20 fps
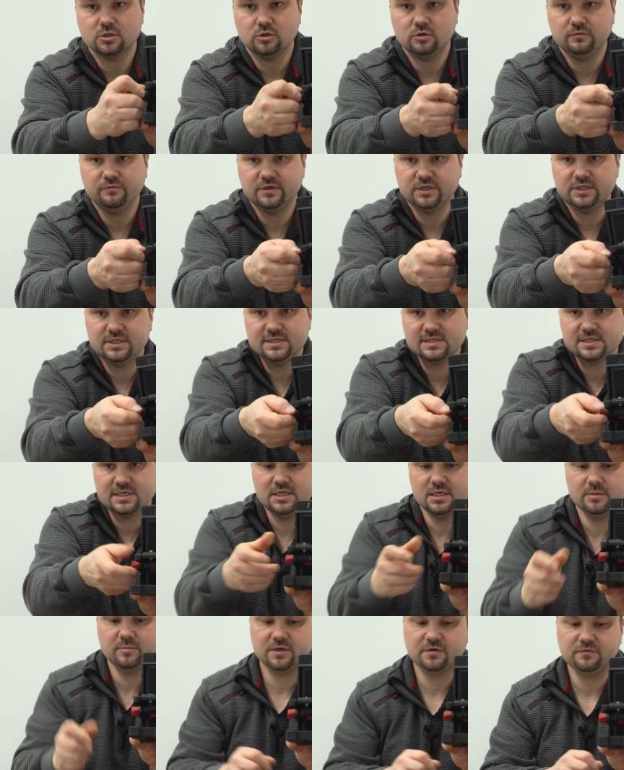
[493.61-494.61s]
können wir diese
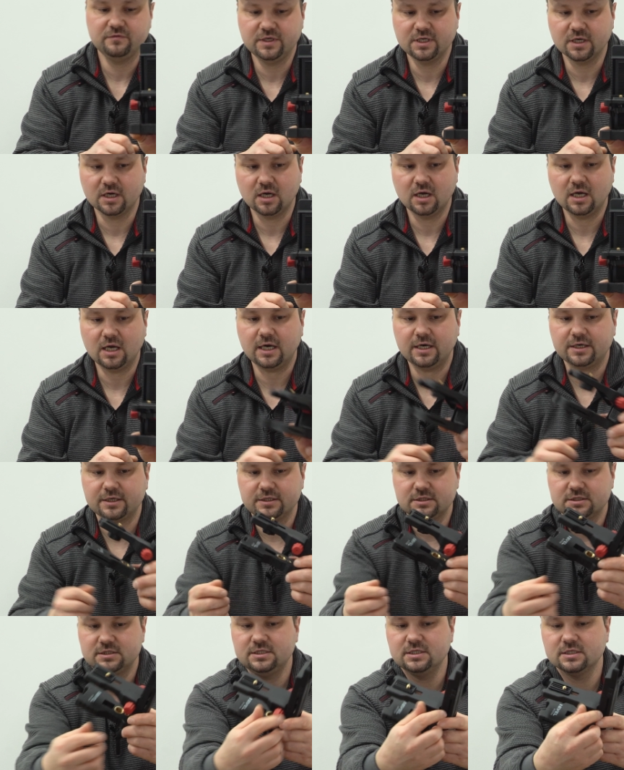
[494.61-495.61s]
hiermit wieder
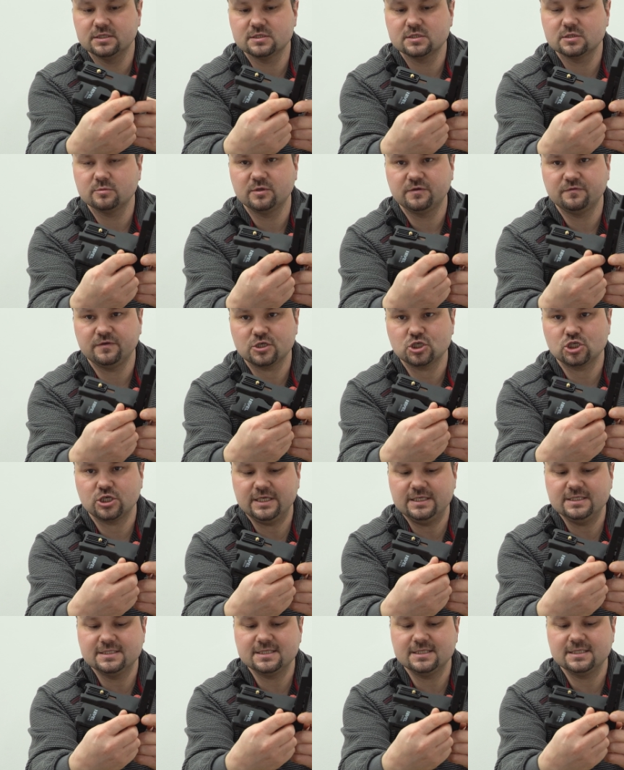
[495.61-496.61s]
arretieren, somit
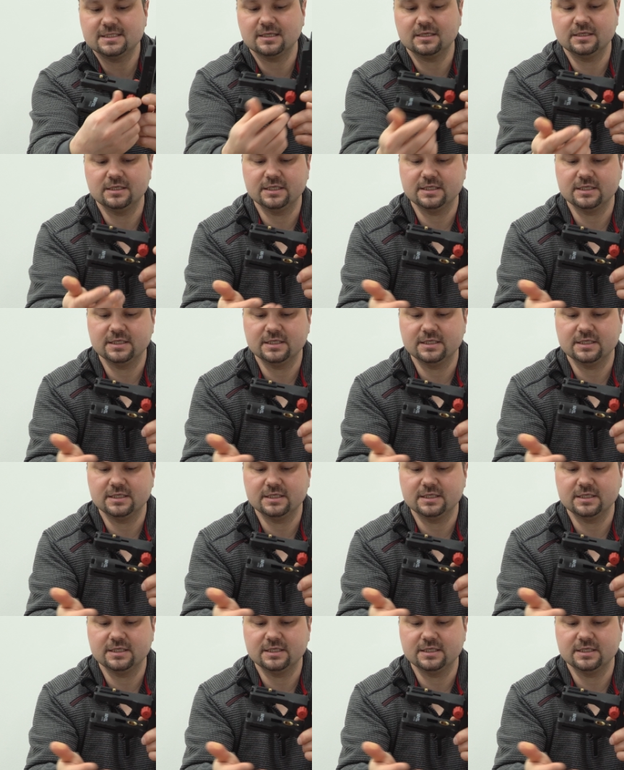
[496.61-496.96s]
verstellt sich dann